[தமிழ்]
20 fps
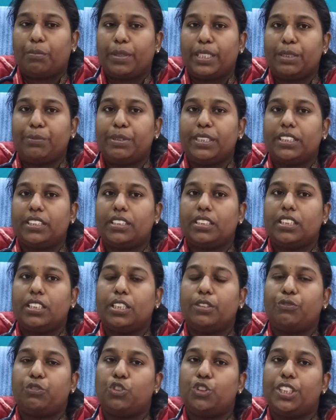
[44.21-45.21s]
பேபிஸ்க்கு
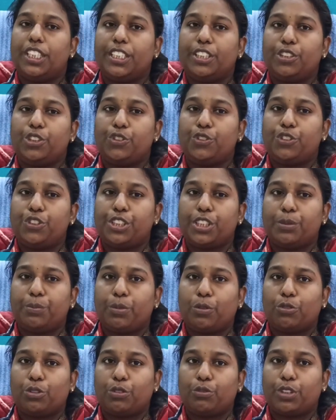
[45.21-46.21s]
ஃபுட் அண்ட்
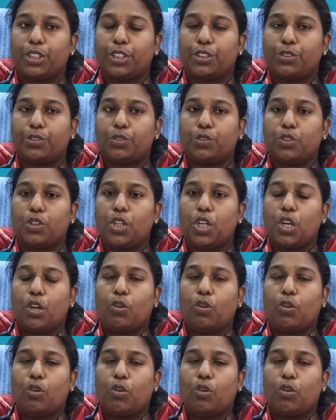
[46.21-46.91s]
நியூட்ரிஷன் பொறுத்த வரைக்கும்